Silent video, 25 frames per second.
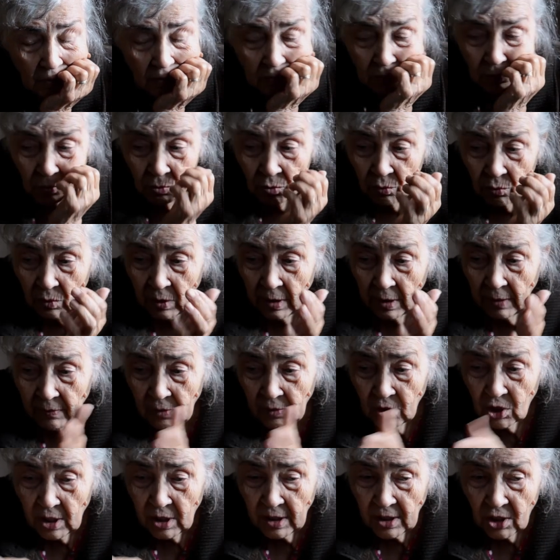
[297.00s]
Ну, я
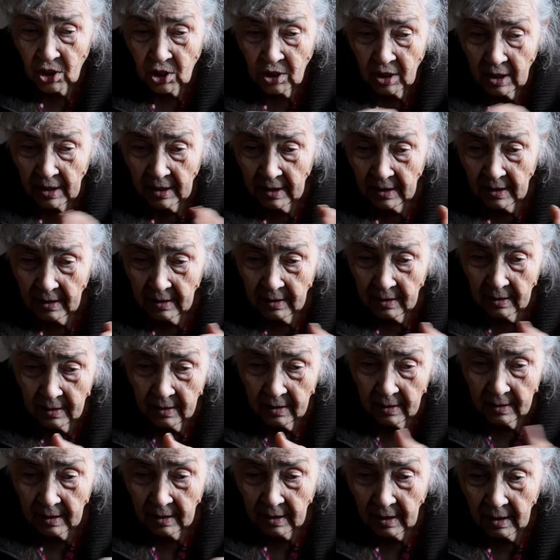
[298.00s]
вышла аж на,
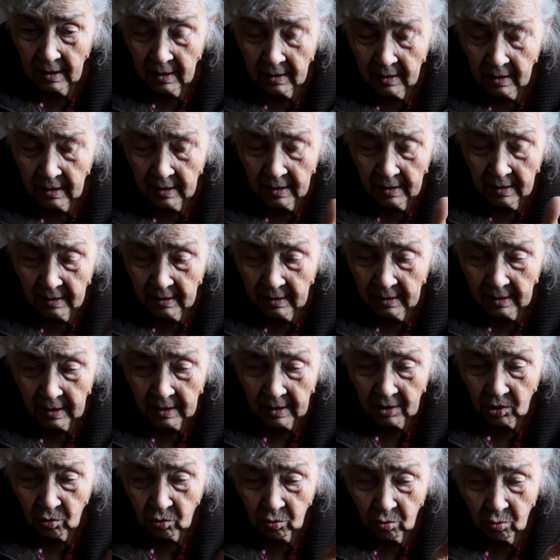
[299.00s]
на
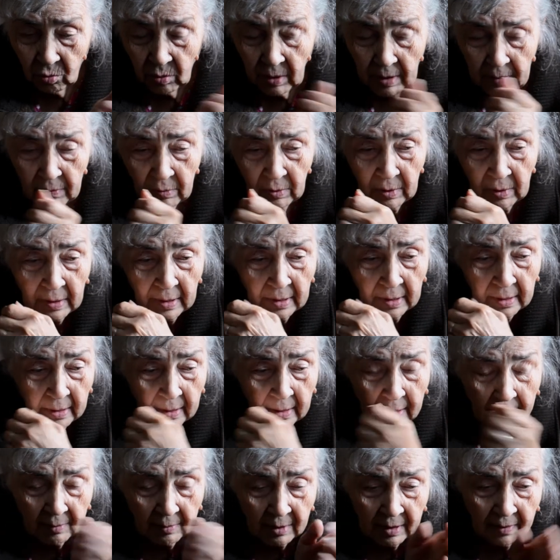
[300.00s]
трассу туда, вот на,
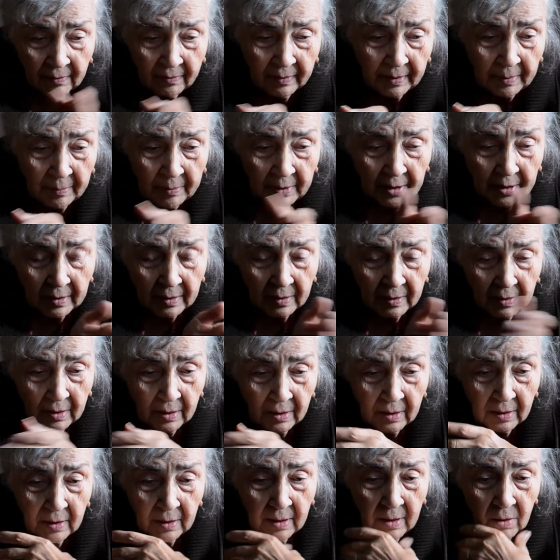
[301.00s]
там трамвай бегал,
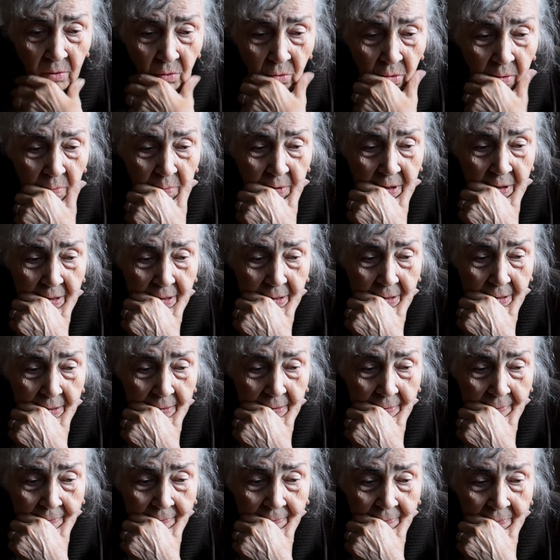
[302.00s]
и дорога была, да.